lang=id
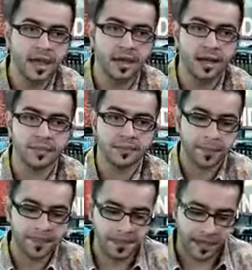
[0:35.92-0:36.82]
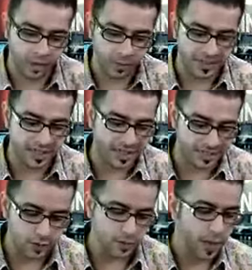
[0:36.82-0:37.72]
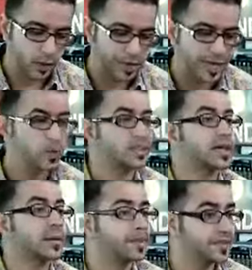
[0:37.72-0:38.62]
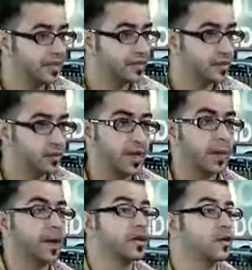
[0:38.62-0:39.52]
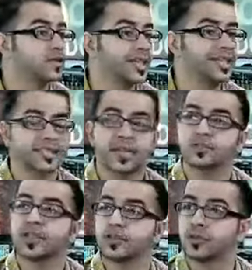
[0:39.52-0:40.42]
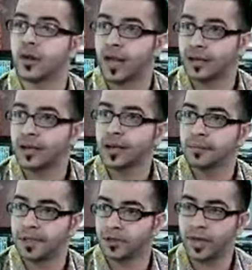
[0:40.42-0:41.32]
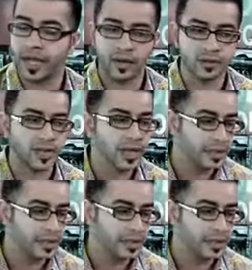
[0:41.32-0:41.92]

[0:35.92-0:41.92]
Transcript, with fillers: Um, tapi kalau misalnya dari situ baru naik 2,5 persen. Soalnya kemarin closingnya di 101 dolar per troy ounce.